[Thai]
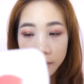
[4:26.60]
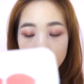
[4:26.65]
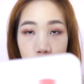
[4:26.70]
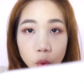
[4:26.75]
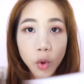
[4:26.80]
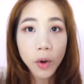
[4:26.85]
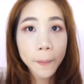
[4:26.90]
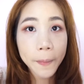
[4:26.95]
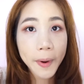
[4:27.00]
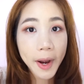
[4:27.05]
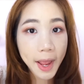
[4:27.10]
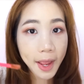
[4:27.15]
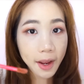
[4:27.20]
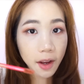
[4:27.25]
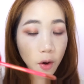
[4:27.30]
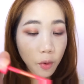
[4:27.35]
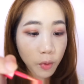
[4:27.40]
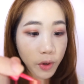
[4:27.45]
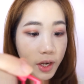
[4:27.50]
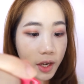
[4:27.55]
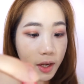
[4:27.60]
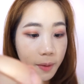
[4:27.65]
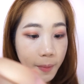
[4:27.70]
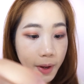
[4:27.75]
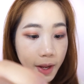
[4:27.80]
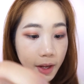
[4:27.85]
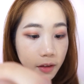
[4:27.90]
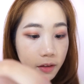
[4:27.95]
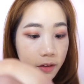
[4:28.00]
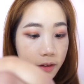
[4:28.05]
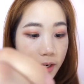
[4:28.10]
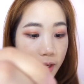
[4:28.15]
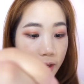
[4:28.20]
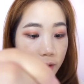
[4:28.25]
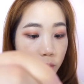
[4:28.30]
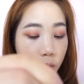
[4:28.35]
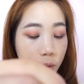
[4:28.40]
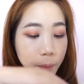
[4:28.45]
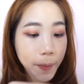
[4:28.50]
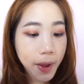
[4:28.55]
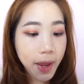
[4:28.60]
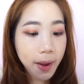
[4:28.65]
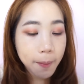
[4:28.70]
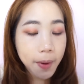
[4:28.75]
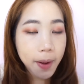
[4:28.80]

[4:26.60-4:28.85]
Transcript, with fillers: ตัวแปรงเขาดีมากเลยนะตัวแปรง